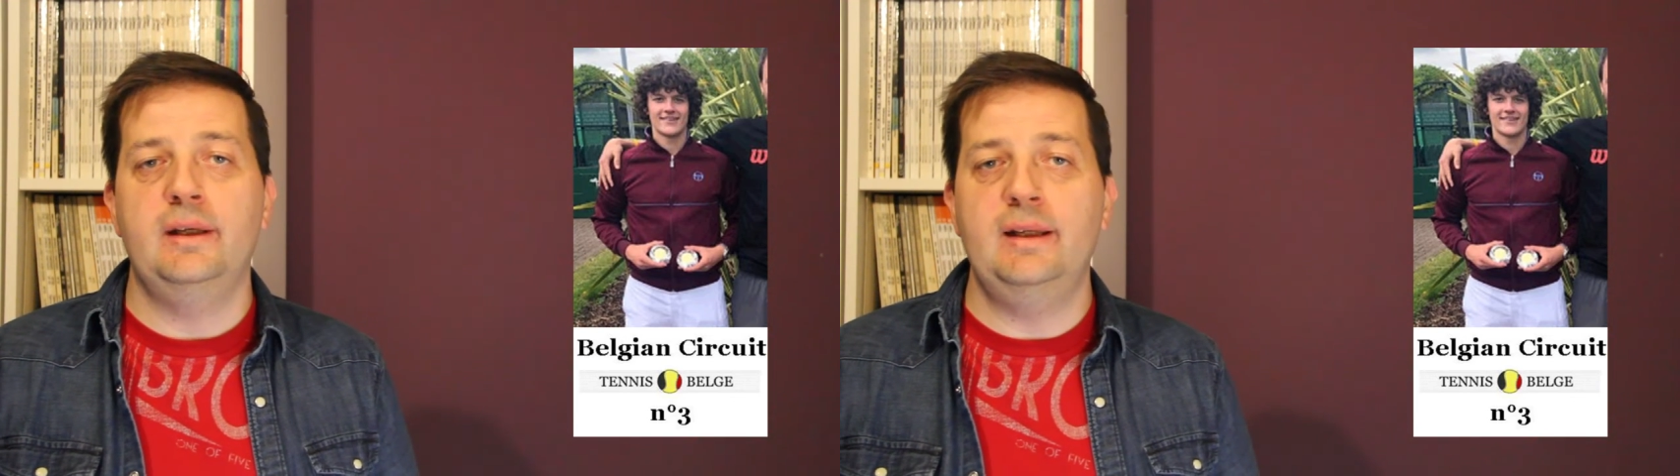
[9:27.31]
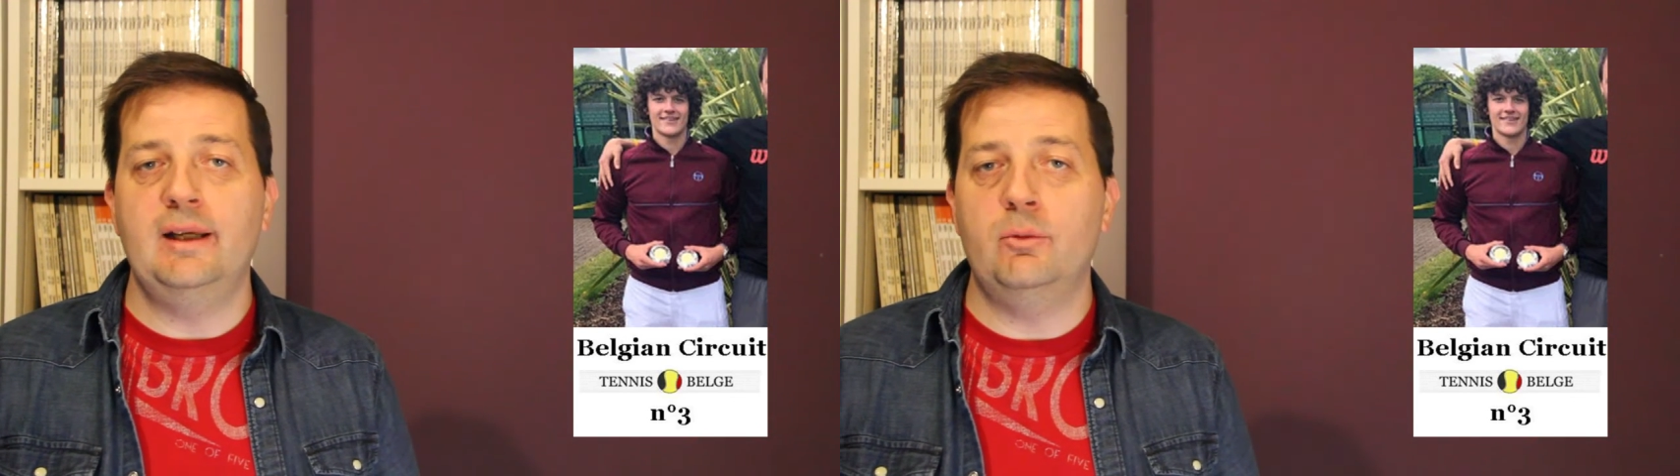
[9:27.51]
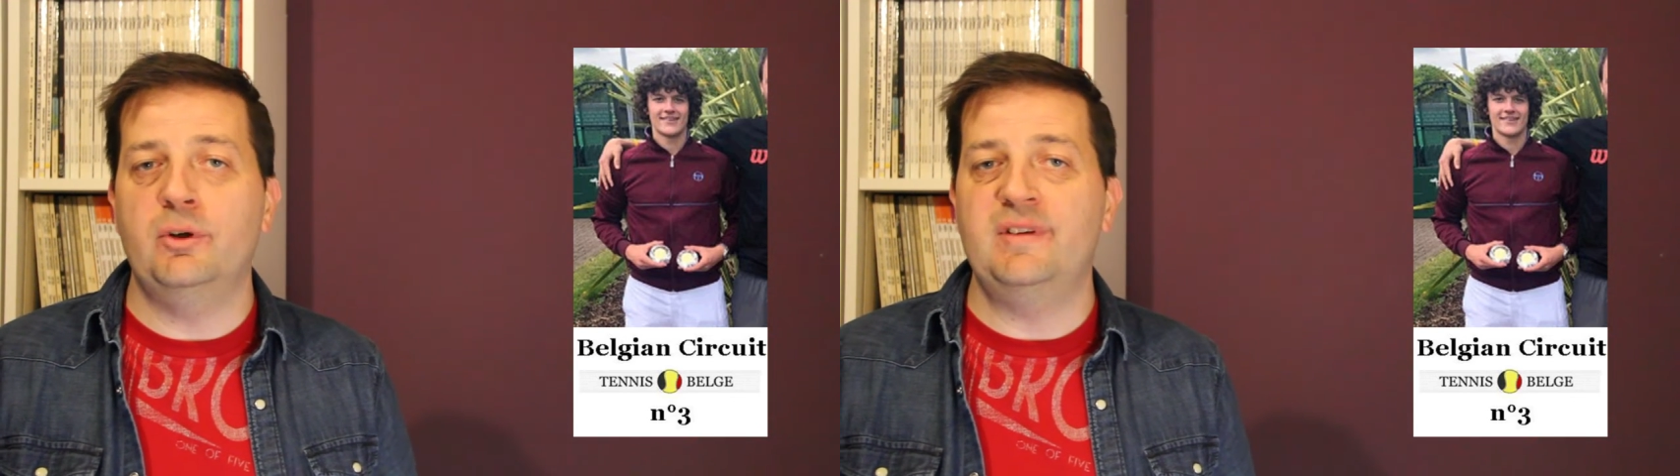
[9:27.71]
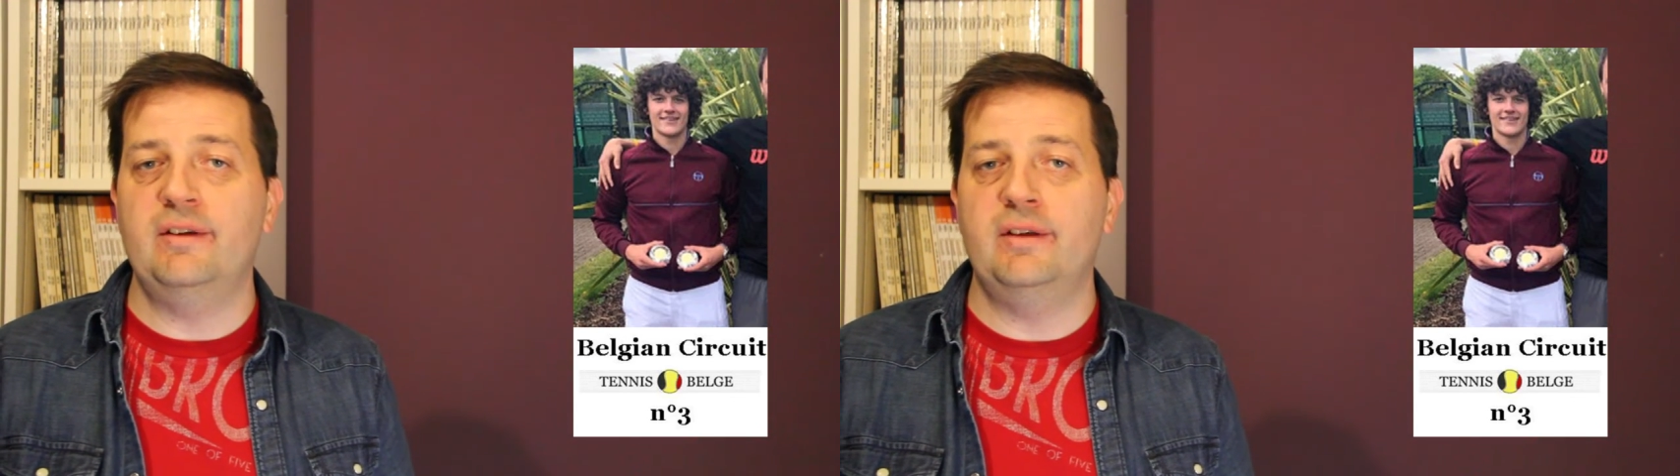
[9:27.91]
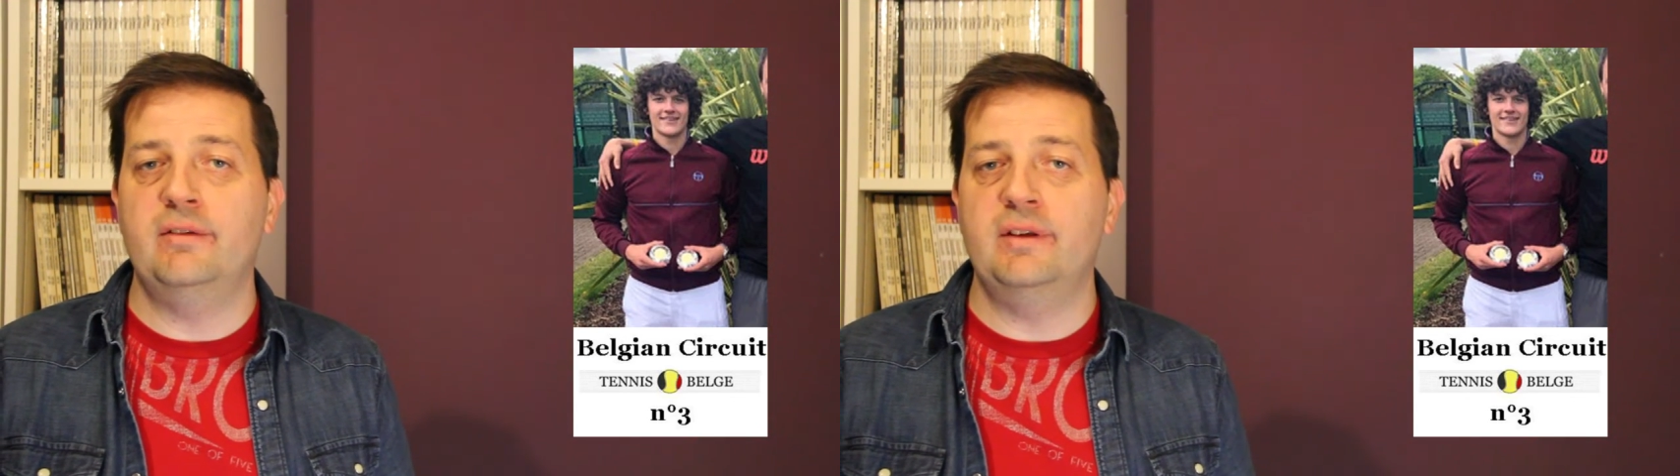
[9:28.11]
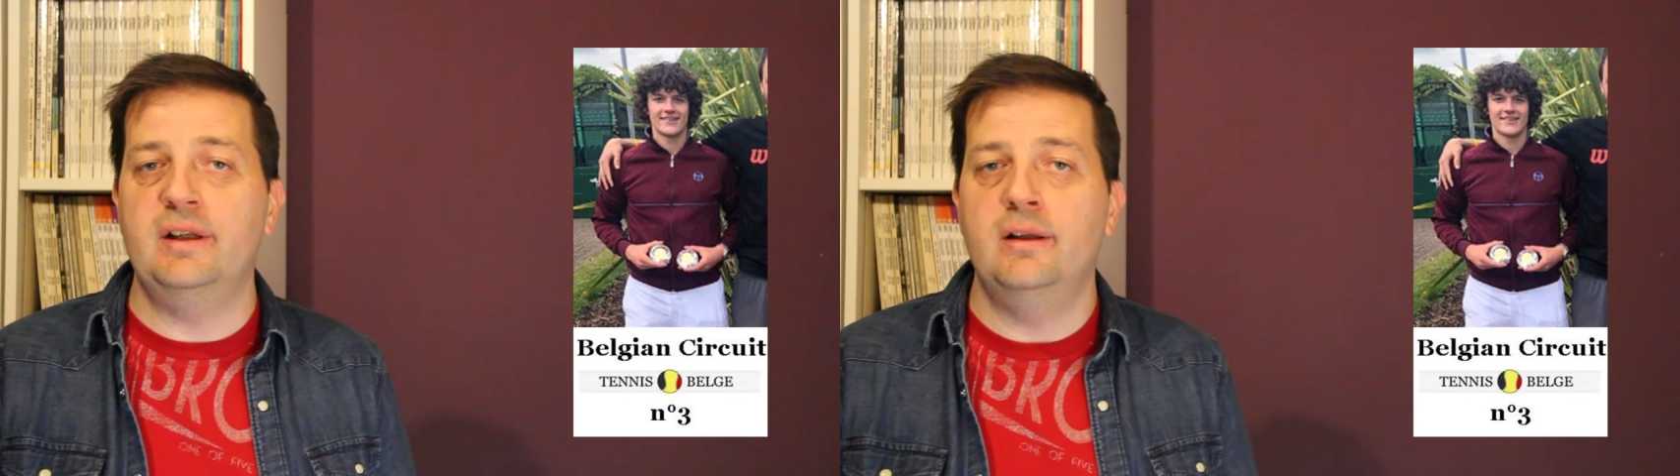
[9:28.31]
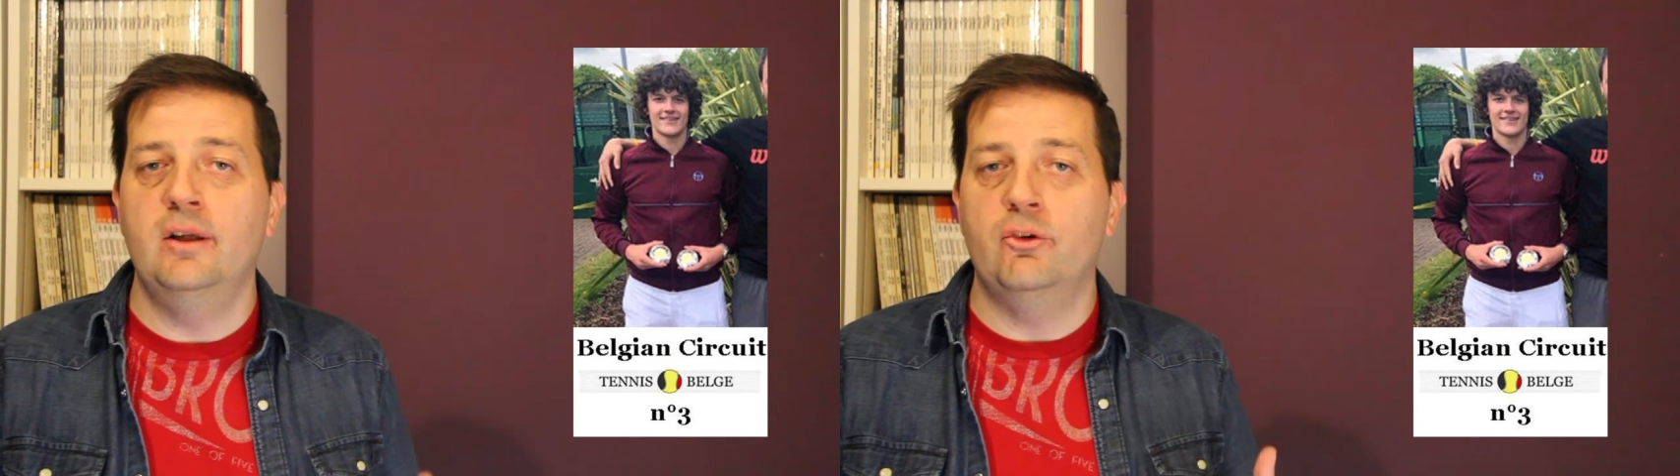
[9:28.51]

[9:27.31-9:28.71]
il a remporté en avril